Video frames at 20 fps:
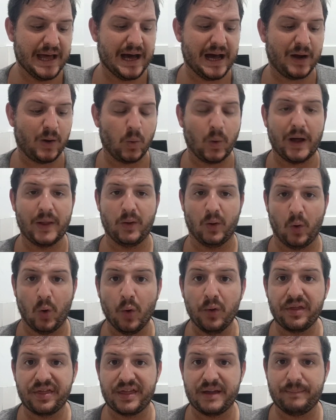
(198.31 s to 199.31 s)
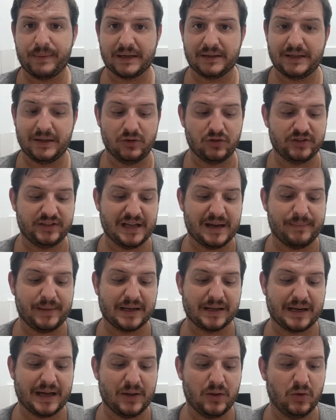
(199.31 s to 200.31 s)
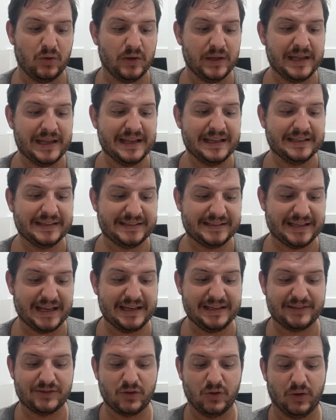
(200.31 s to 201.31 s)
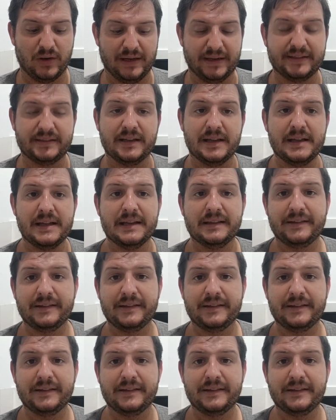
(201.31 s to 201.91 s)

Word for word: ha jugado 11 partidos y ha marcado 6 goles.